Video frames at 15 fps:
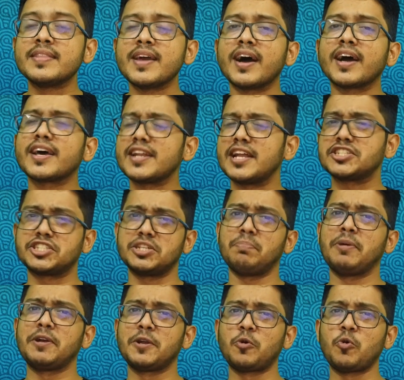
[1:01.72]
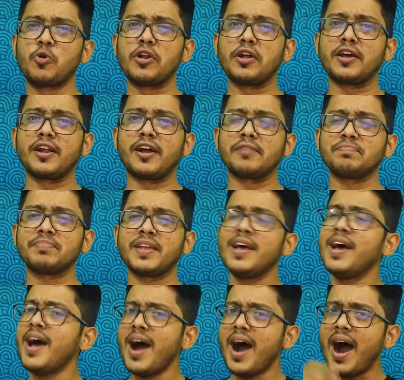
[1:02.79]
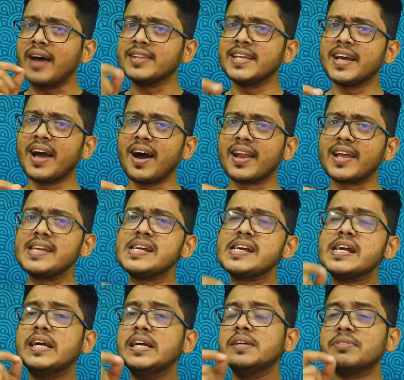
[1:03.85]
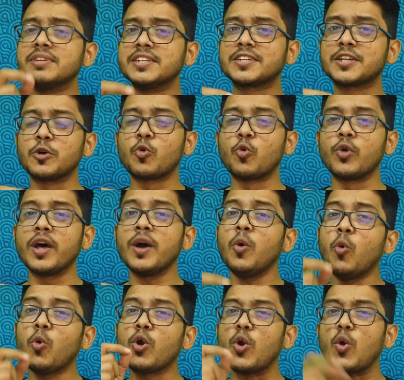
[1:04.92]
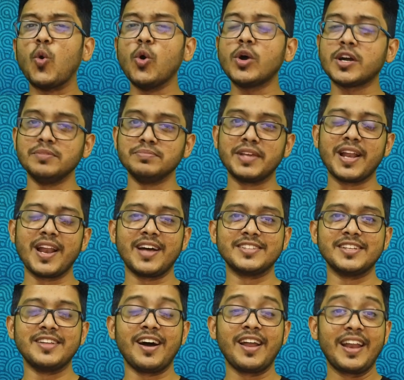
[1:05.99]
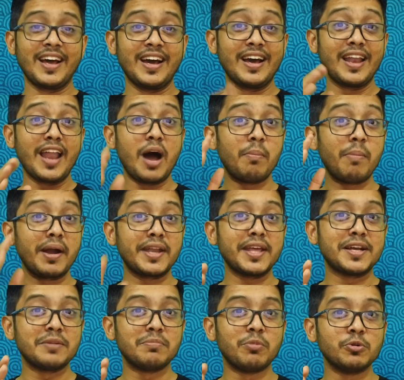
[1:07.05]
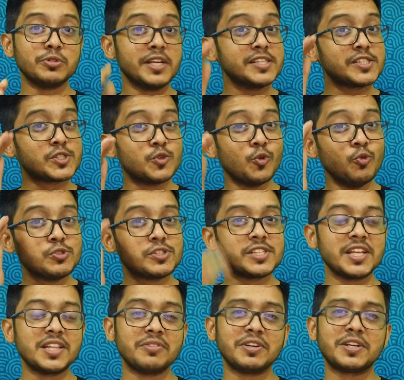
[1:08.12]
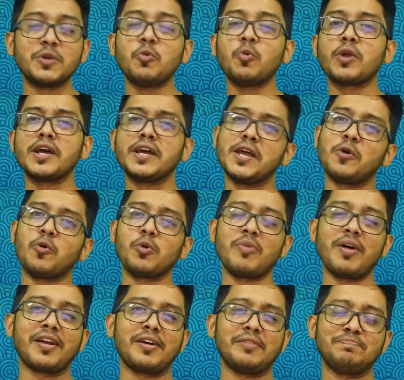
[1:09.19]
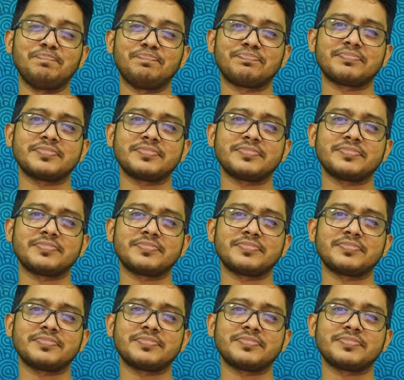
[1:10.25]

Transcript: ரீதியாக நஷ்டப்பட்டு கொண்டிருக்கிறார் அதிகாலை எழுவதற்கு கூட ஒரு நோக்கம் இல்லாததால் எல்லாம் அடிக்கும் போதே ஸ்னூஸ் செய்துவிட்டு உறங்கிக் கொள்வாராம்